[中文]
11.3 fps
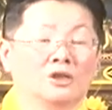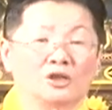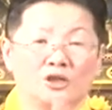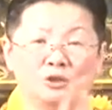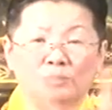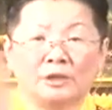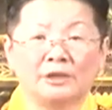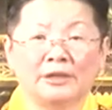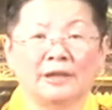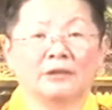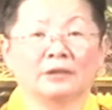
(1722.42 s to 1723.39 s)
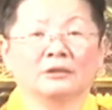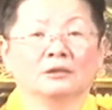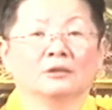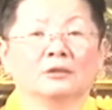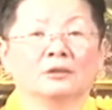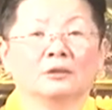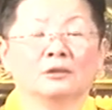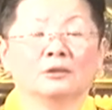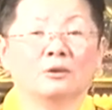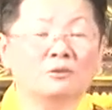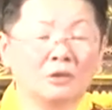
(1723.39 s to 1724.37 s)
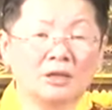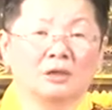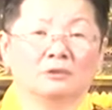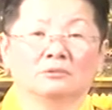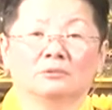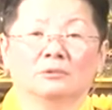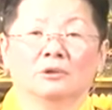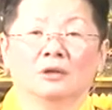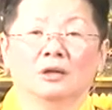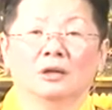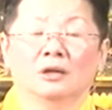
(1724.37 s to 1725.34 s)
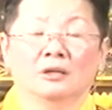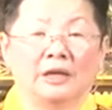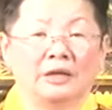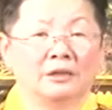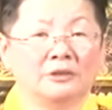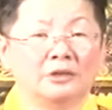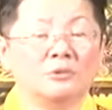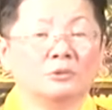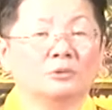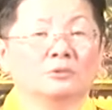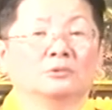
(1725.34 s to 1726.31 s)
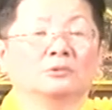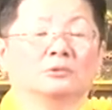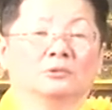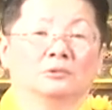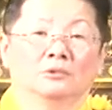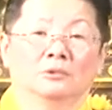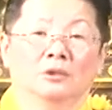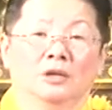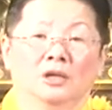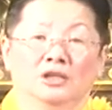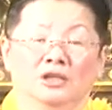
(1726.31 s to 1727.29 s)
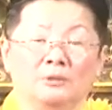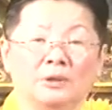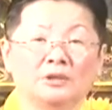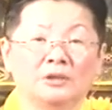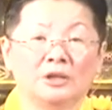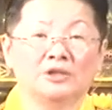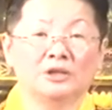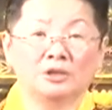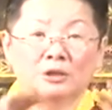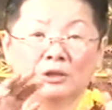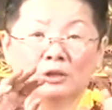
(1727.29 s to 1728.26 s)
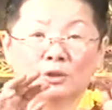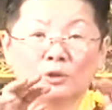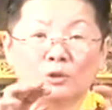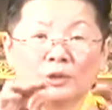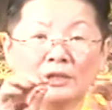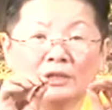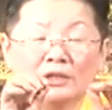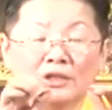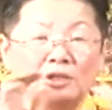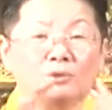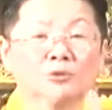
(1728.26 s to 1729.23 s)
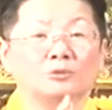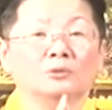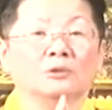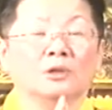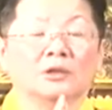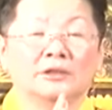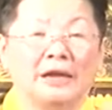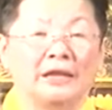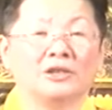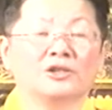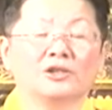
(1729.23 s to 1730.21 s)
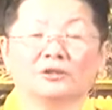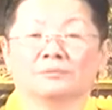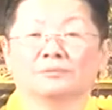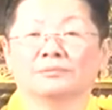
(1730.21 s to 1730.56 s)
师尊给的功课，给的任务，希望这一世做一个基础，才离世。